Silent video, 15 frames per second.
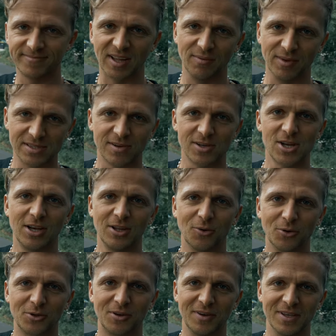dann wird es wahrscheinlich
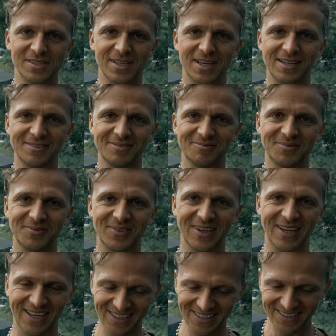rot gewesen sein.
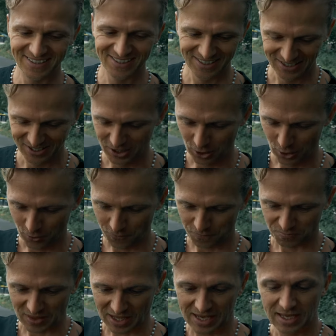Ja?
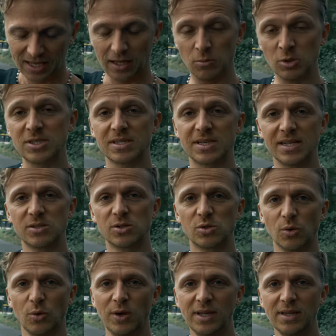Ihr müsst das also
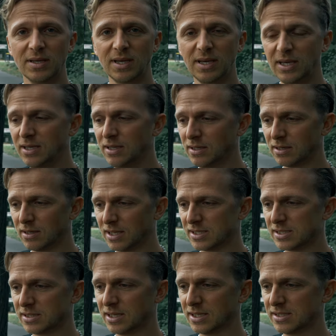so hinkriegen,
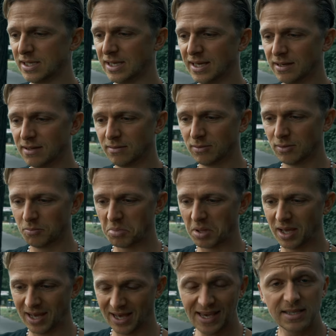dass, dass ihr
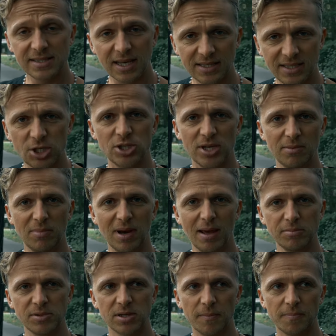rechtzeitig stehen
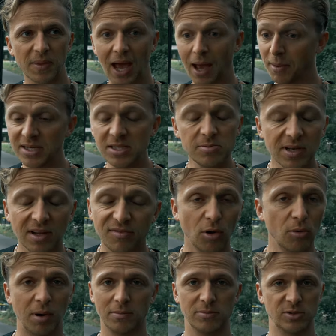bleibt, aber nicht mit einer
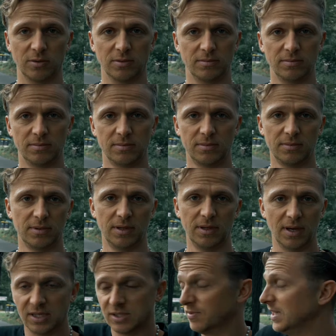Vollbremsung.
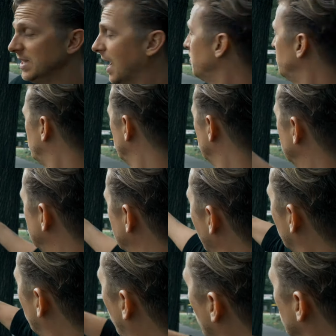Also wenn die Ampel
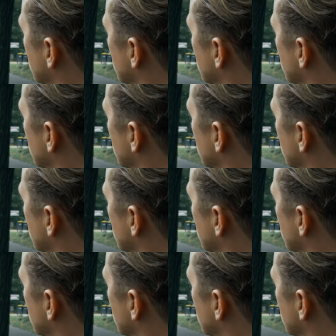direkt vor